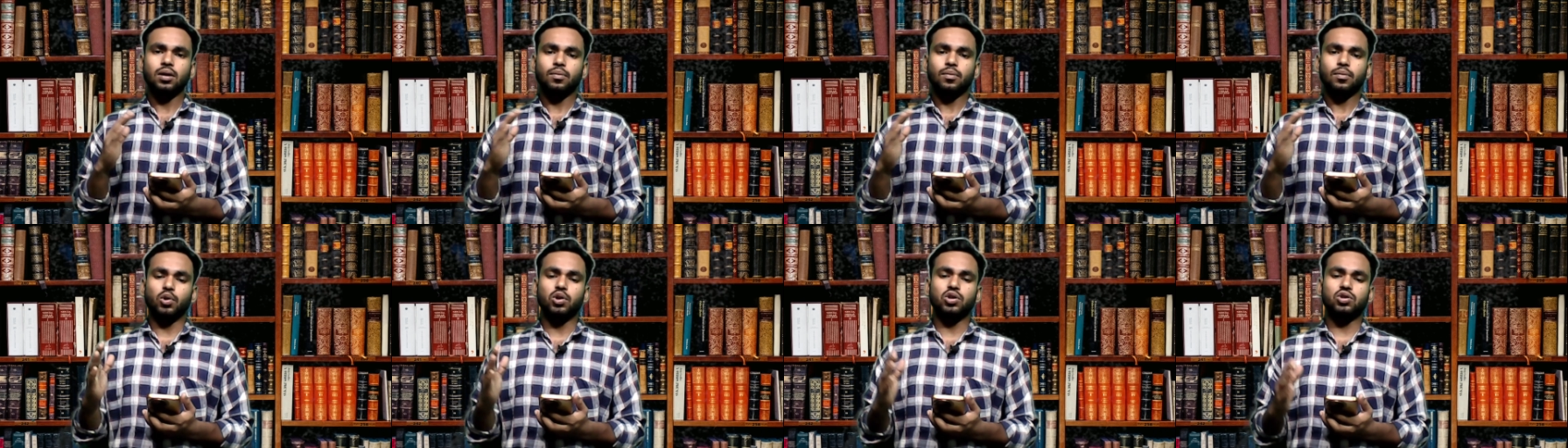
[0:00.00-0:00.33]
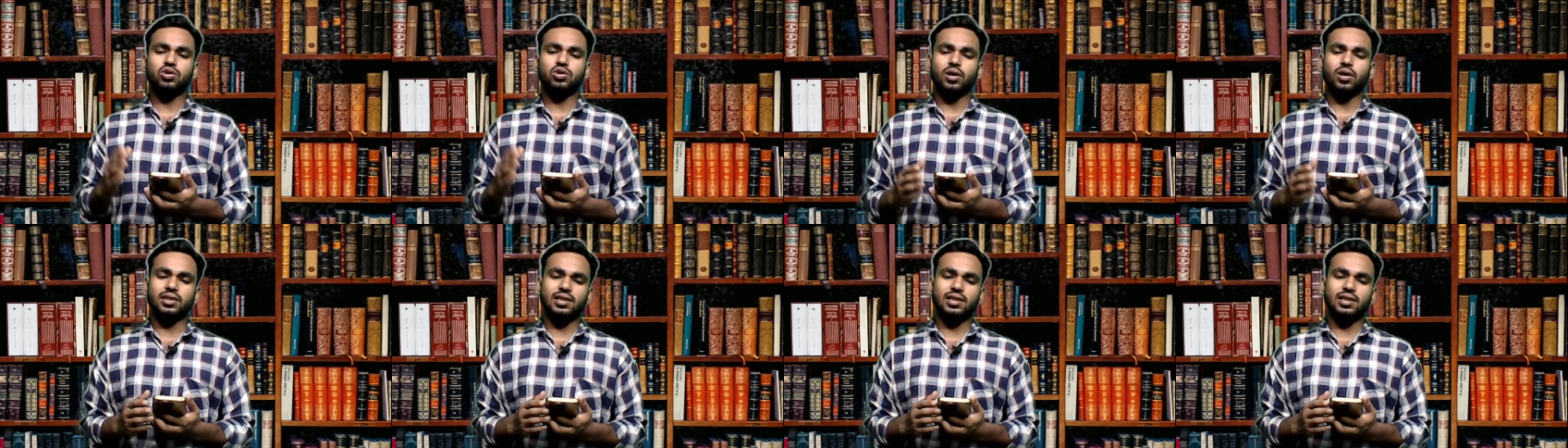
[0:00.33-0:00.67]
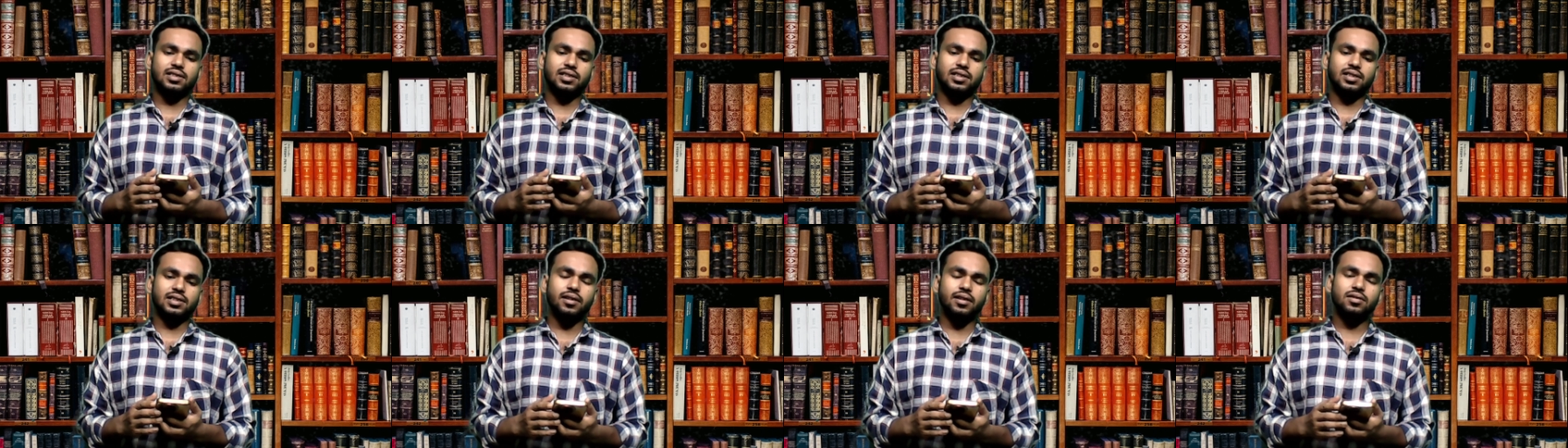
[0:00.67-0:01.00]
পরিচয়
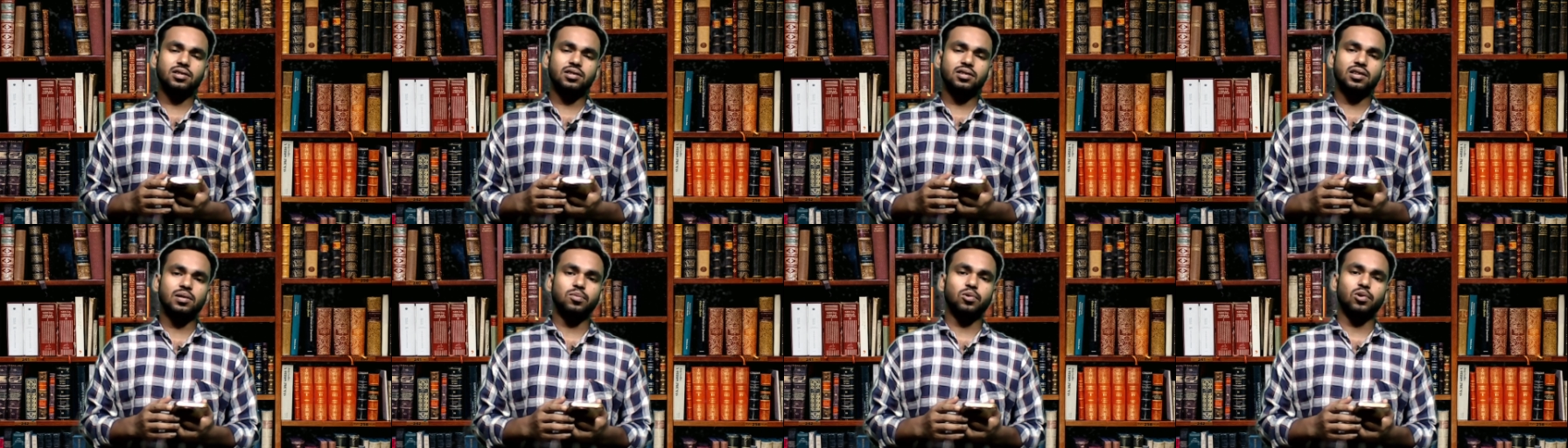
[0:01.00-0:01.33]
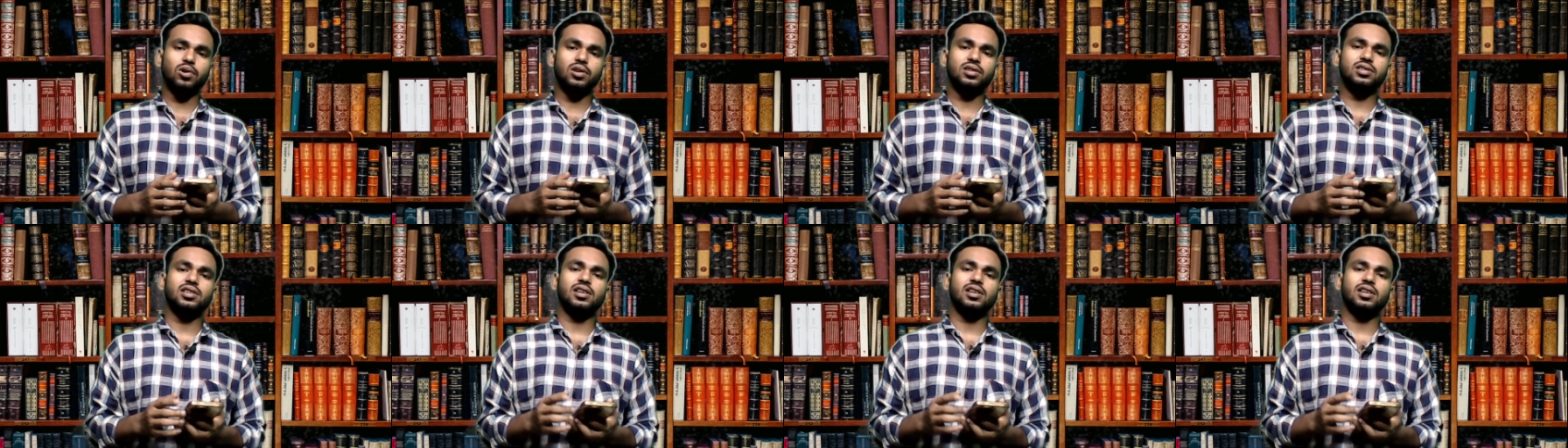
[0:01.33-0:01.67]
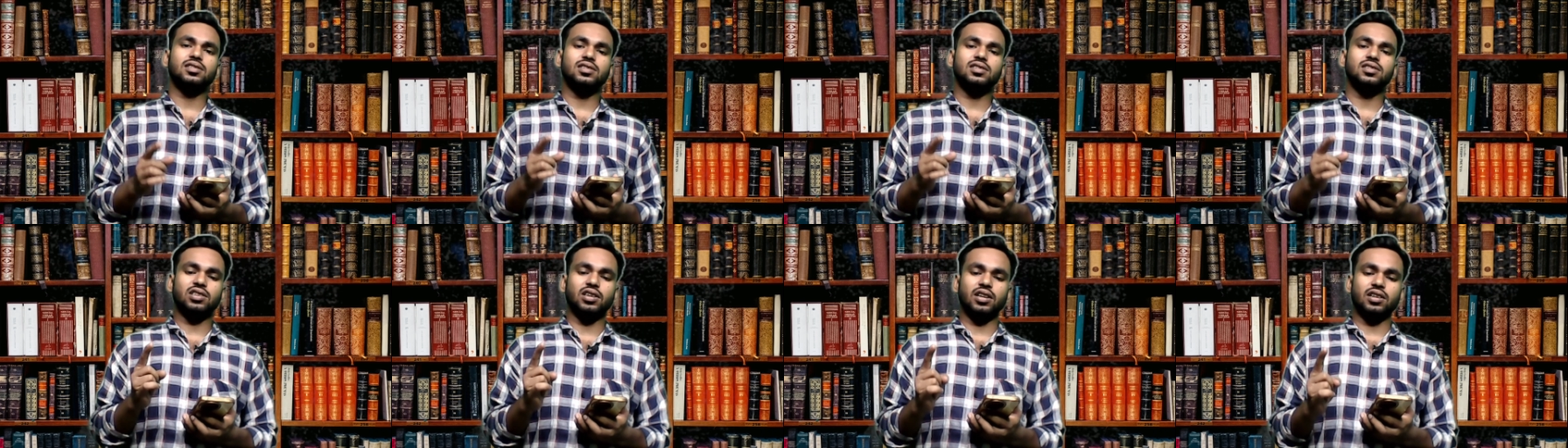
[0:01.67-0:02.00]
দিয়েছিলেন তিনি বলেছিলেন
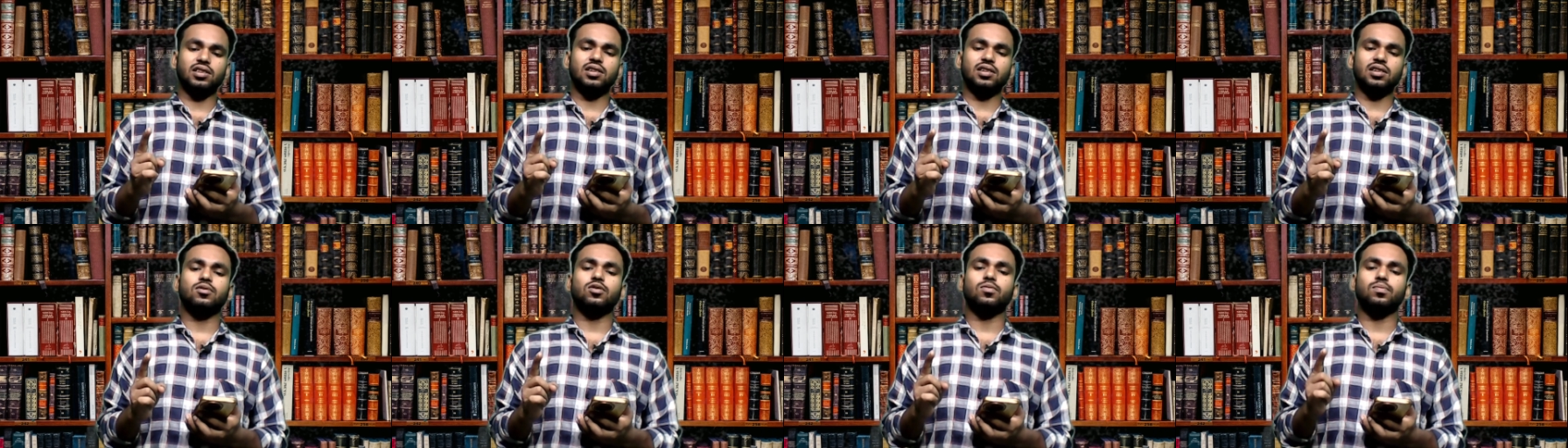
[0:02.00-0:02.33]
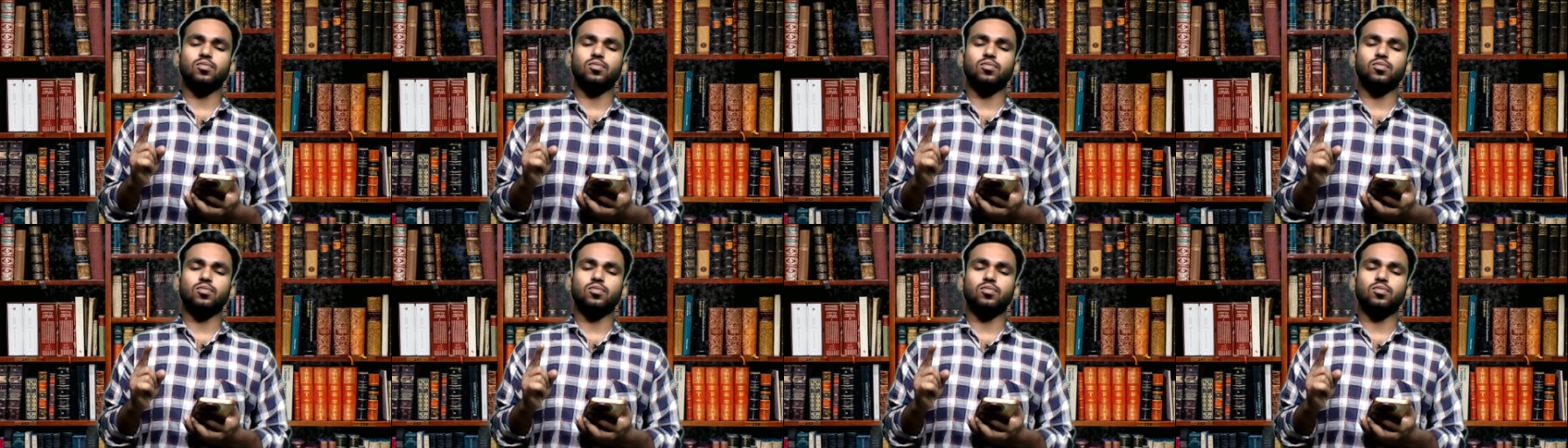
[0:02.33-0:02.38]
যে সেই দিন